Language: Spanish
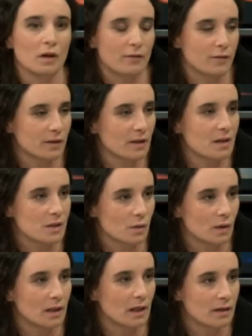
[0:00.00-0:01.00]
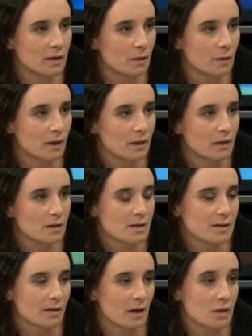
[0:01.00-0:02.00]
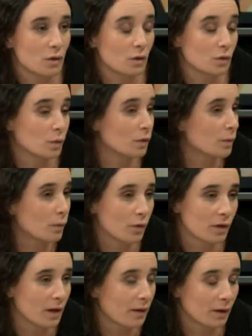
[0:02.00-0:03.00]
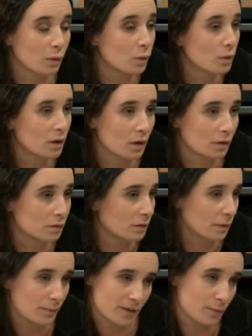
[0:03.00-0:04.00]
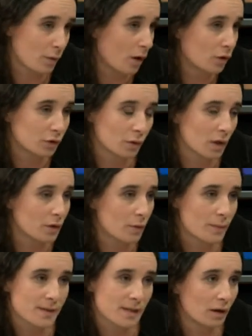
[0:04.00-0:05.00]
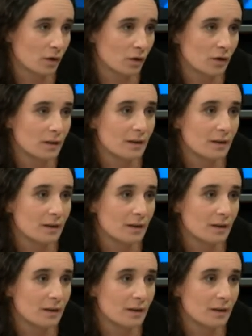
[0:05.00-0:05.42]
la Fiesta Nacional de la Nieve se realizó los últimos días de julio y principio de agosto del año pasado,